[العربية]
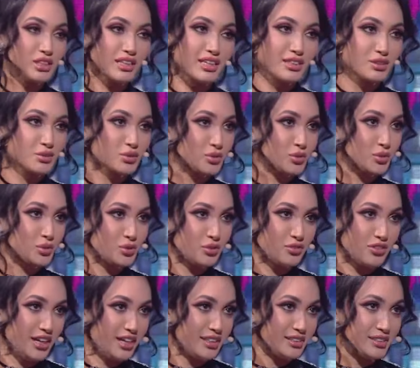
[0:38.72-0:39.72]
لي ريزو
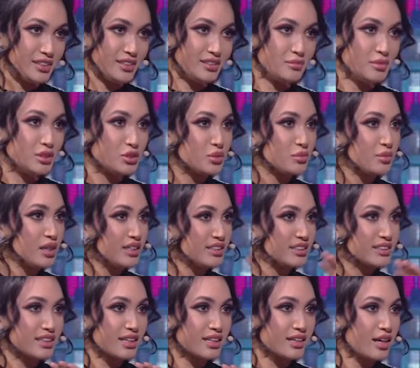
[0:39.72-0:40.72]
سوسيو بحالنا ما عندهم لا
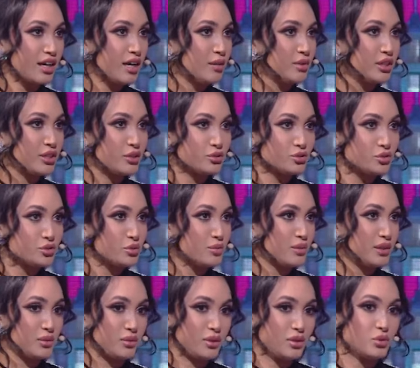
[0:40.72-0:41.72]
انستغرام لا
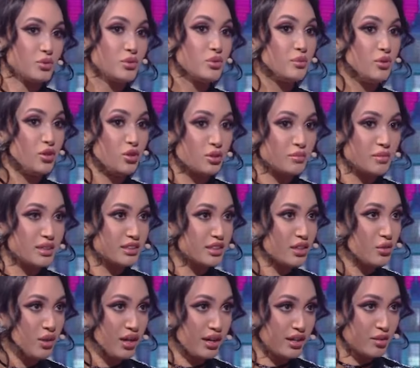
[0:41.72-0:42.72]
يوتيوب لا والو هو بحكم
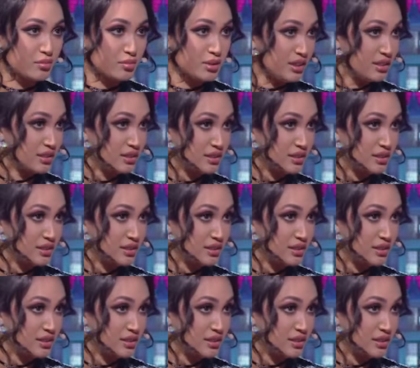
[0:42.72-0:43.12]
انه عربي